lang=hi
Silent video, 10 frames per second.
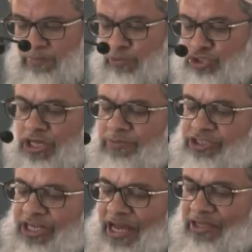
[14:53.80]

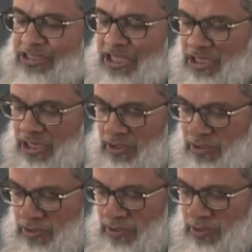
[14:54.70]
मुस्लिम शनाख्त देकर
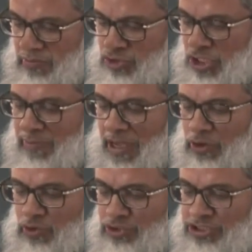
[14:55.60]

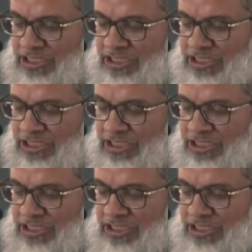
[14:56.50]
मुसलमानों को